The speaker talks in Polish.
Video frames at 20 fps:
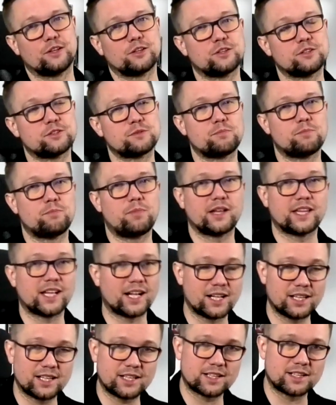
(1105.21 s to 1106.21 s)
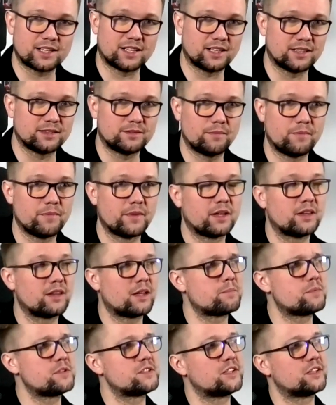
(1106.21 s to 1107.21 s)
To jest banalna gra,
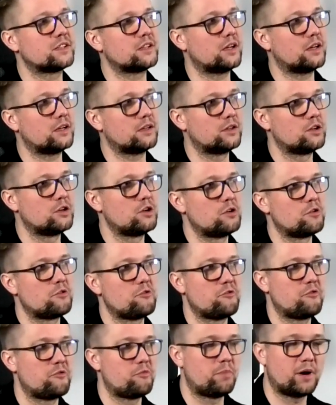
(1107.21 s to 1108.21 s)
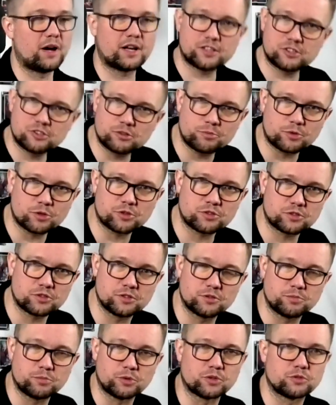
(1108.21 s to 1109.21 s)
napisana w bardzo
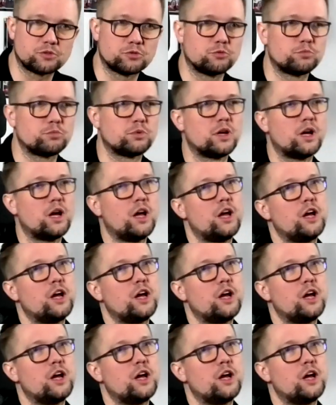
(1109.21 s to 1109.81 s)
prosty sposób,